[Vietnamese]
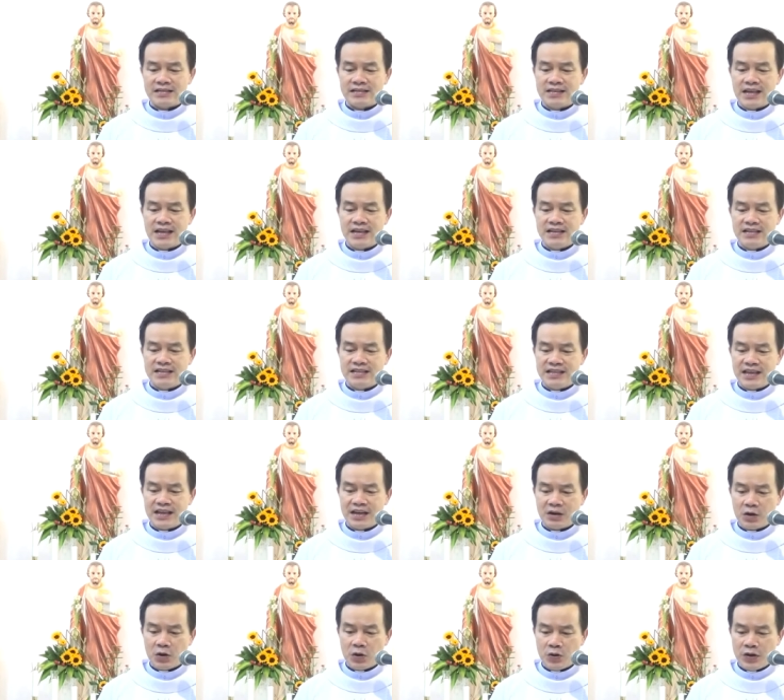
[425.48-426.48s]
xin
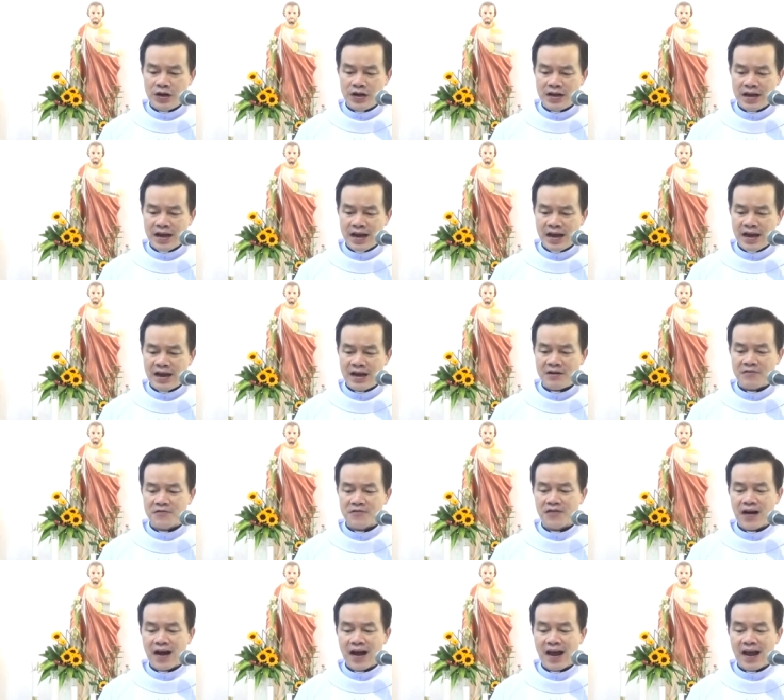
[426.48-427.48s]
Zeconia
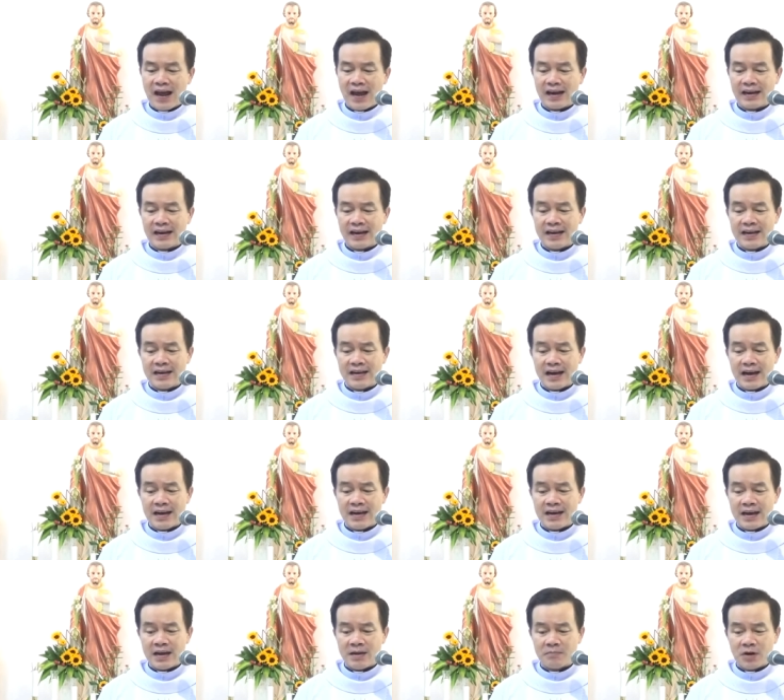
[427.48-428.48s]
và các
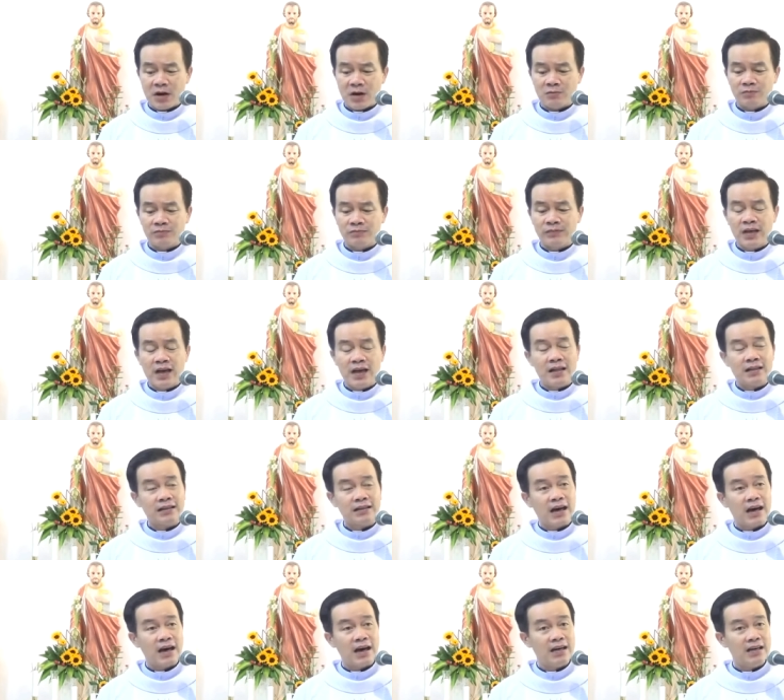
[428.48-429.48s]
anh em ông
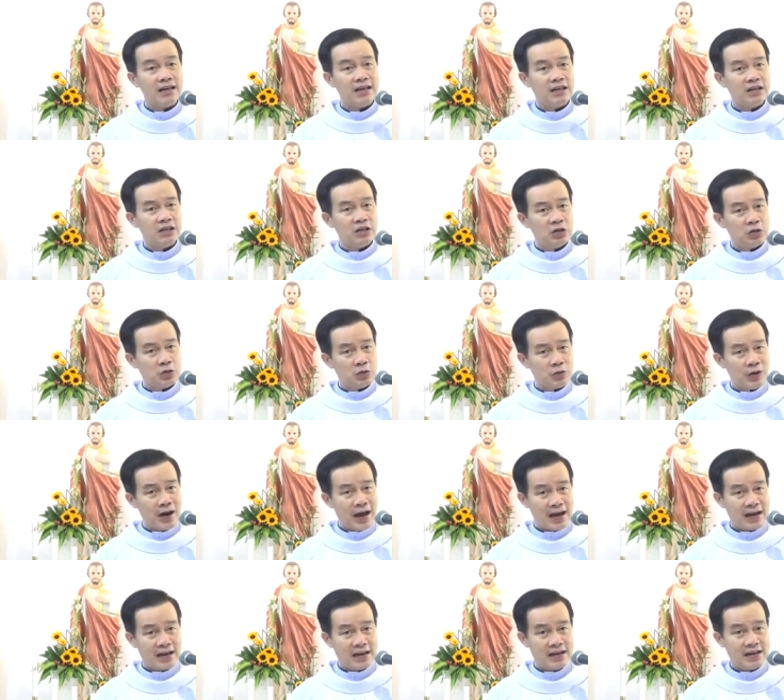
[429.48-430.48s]
thời lưu
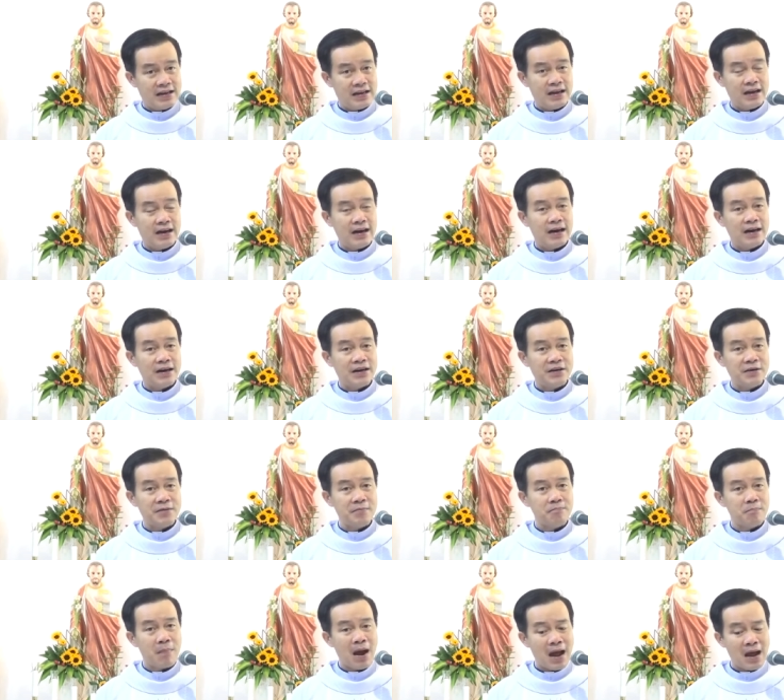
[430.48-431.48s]
đày ở
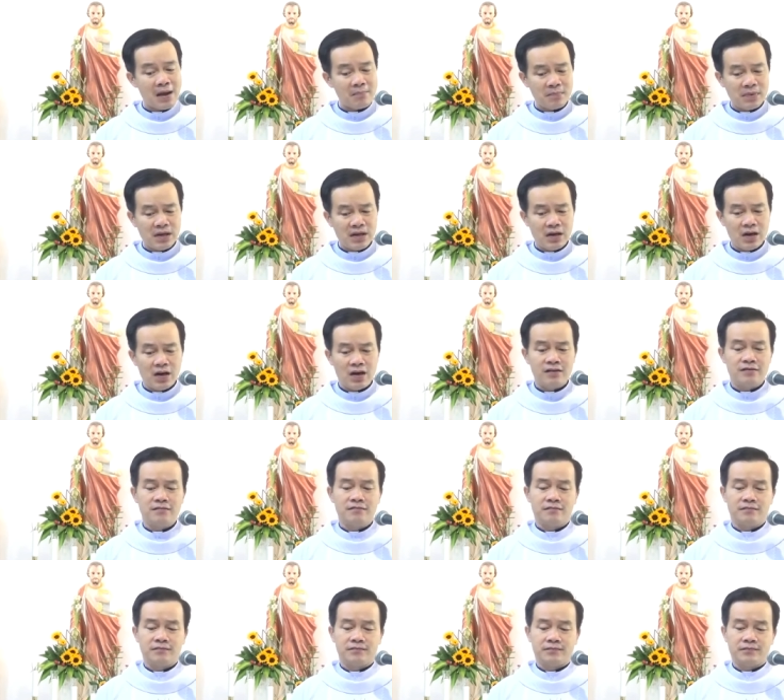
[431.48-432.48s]
Babylon.
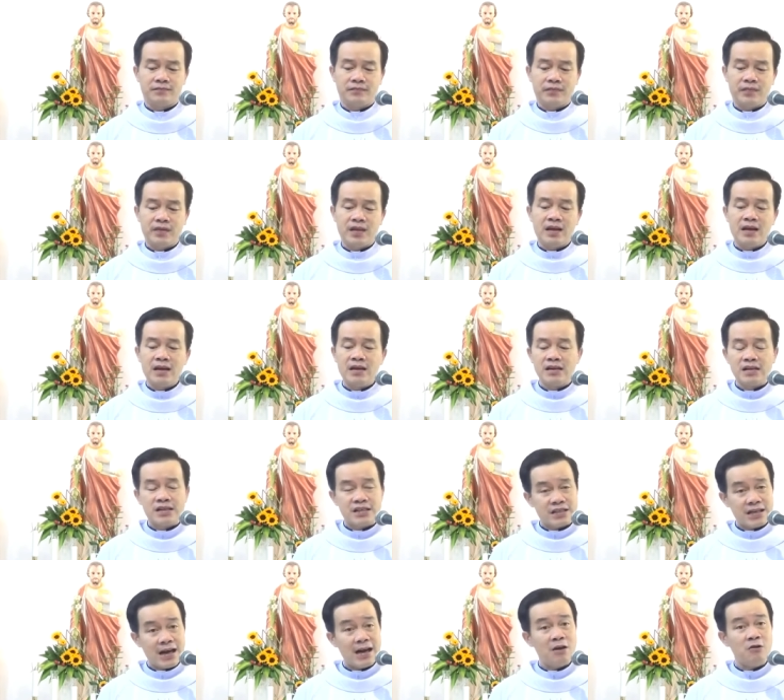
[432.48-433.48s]

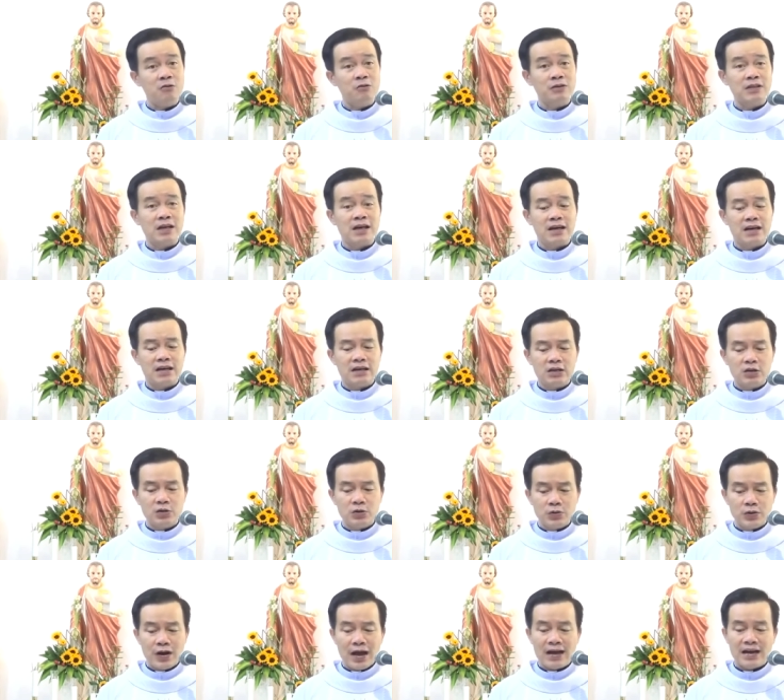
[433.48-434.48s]
Sau thời
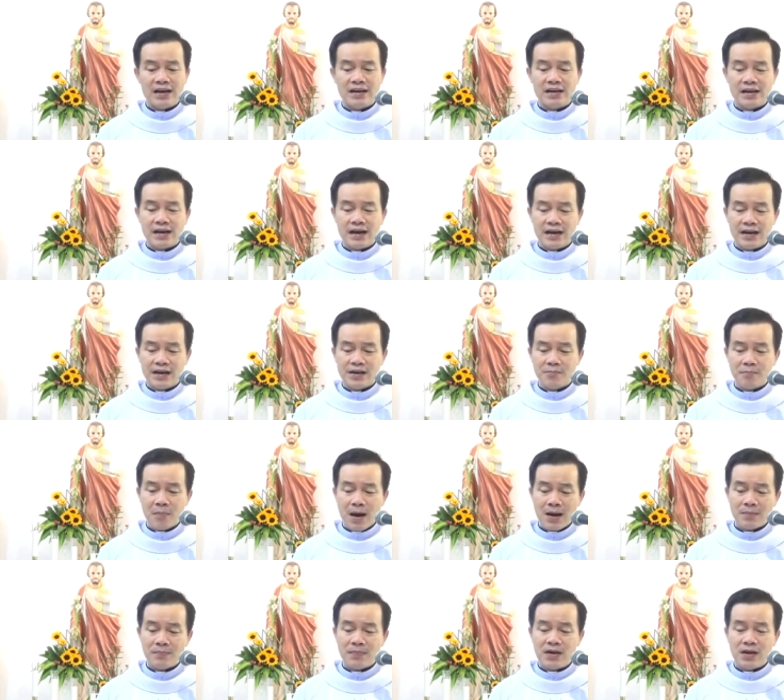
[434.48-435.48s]
lưu đày ở
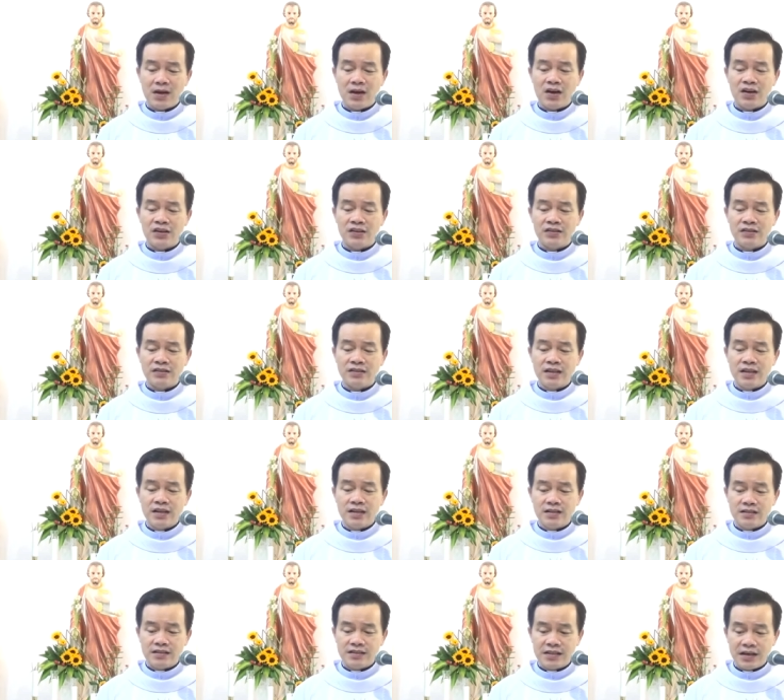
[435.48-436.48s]
Babylon,
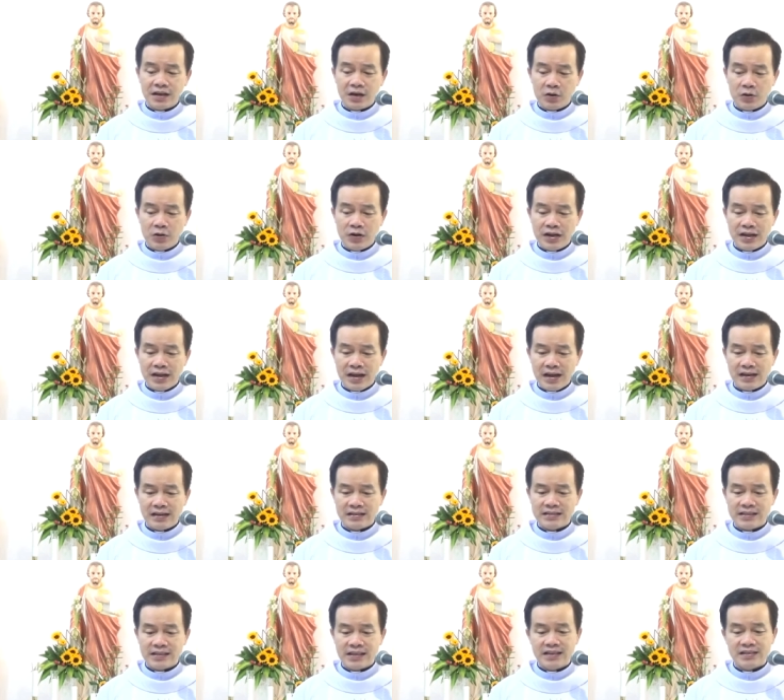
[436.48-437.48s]
Zeconia
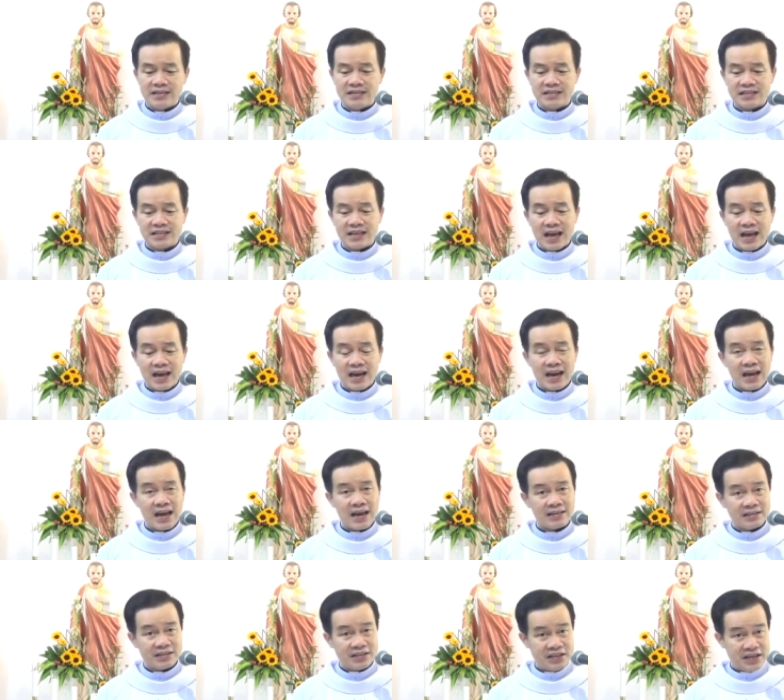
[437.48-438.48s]
xin
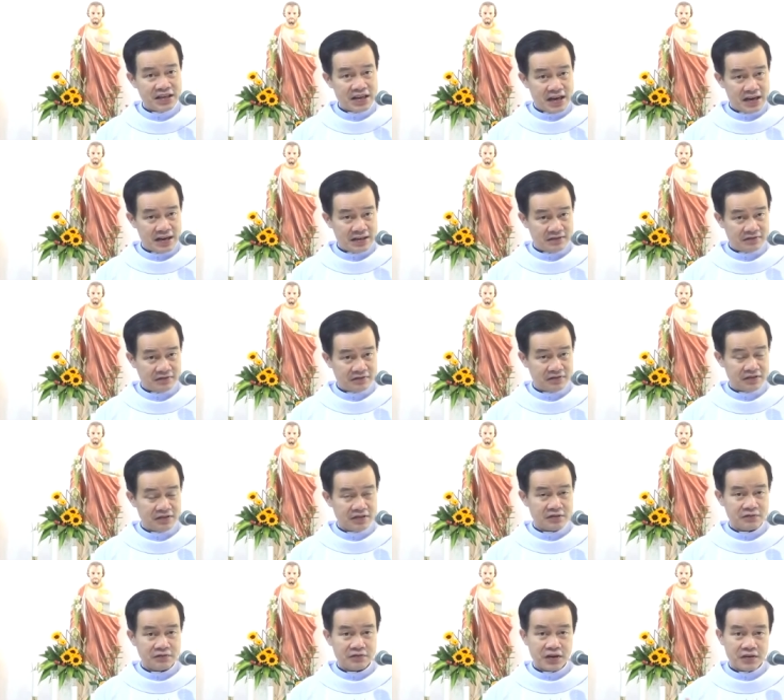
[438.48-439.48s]
Salatien,
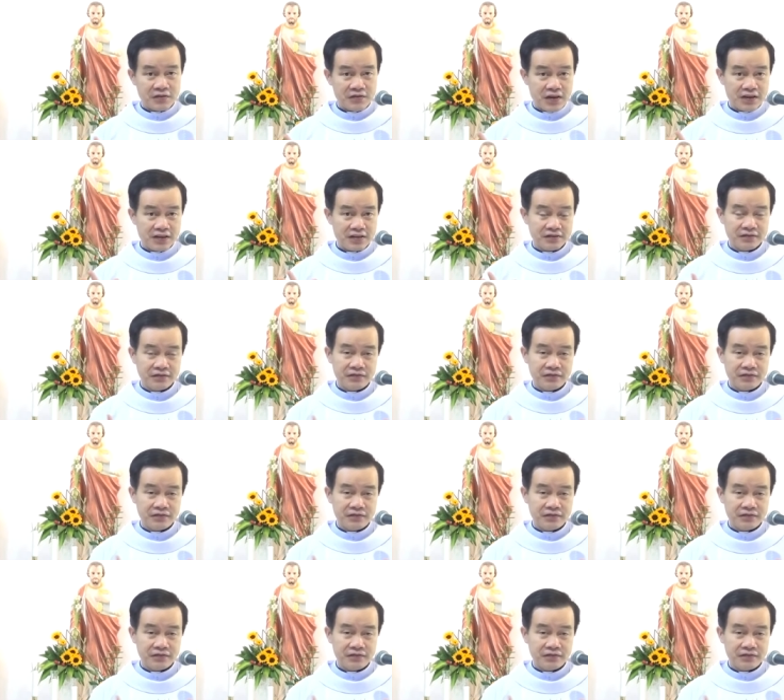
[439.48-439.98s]
vân vân.